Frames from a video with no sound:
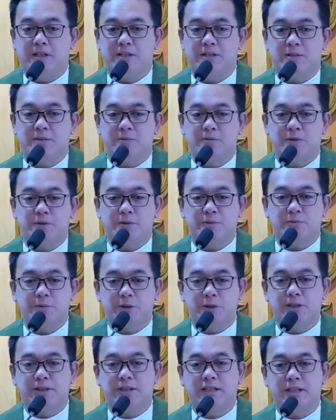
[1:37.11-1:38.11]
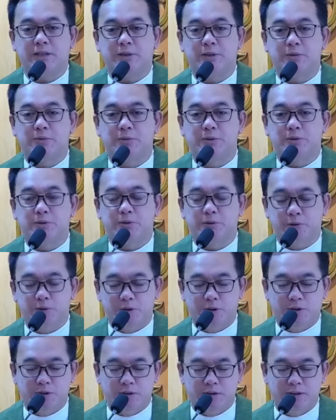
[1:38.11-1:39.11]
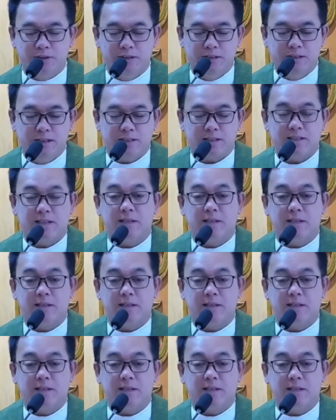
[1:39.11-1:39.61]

mga sumusuporta at tumutulong